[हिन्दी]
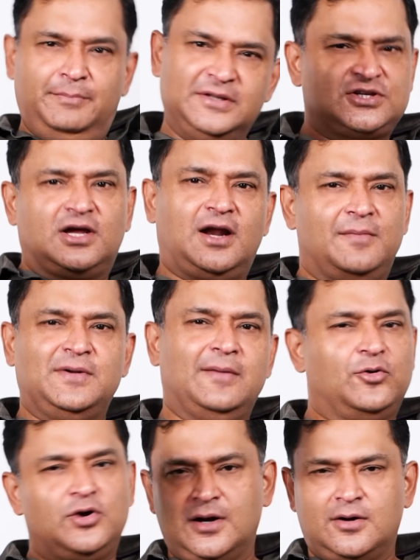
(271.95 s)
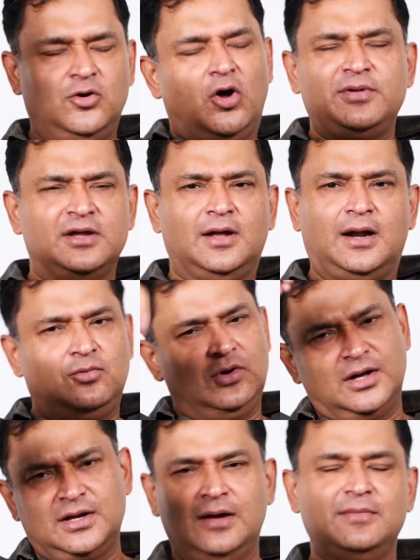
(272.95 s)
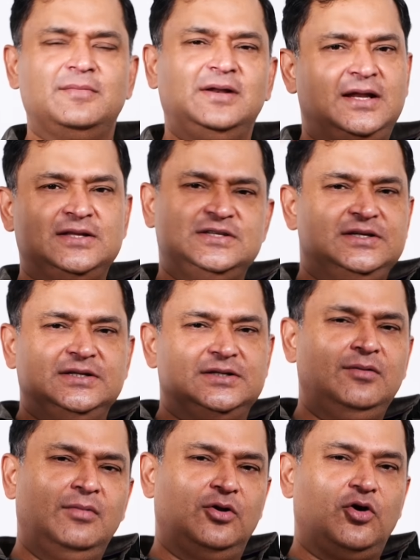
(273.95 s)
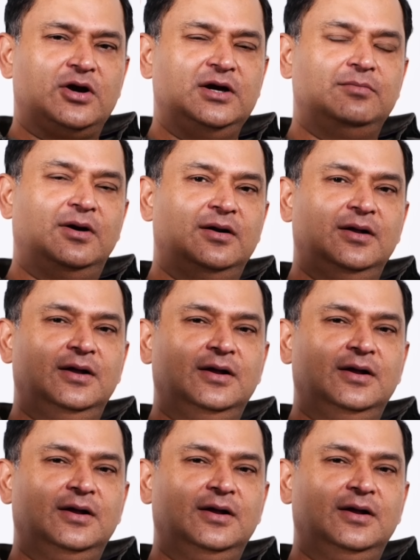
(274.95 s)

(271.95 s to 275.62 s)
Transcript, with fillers: पिच करा अपना प्रोडक्ट लॉबी करा बोला कि हमें मिलना चाहिए लॉकिड तो